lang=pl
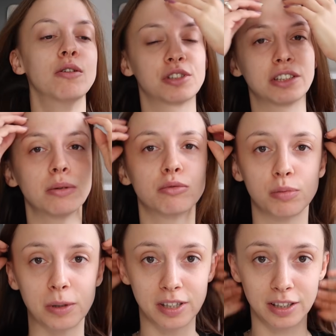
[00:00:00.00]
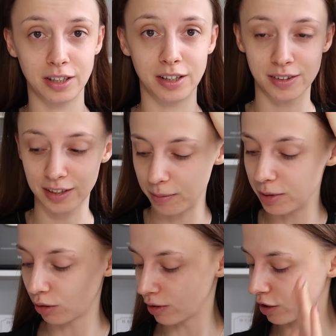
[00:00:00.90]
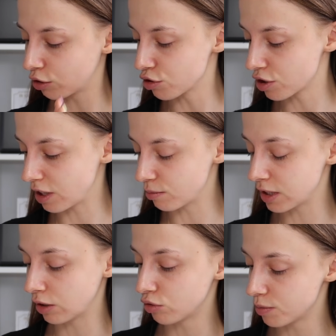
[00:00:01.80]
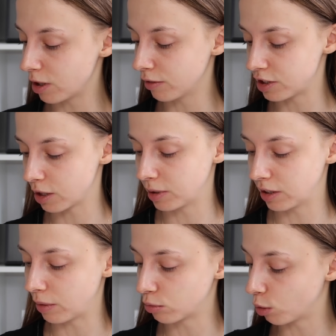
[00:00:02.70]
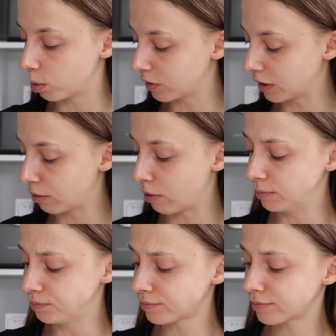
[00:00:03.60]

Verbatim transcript: Usiadłam tu specjalnie z kamerą, dlatego że chciałam się zacząć malować, jak będę Wam to opowiadała.